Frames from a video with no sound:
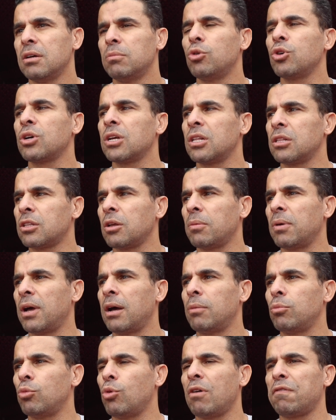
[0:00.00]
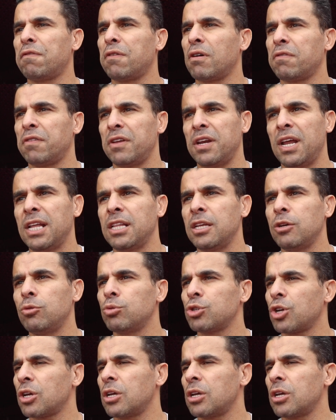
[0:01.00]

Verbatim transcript: ممكن تبقى موفق موفق في نادي ومش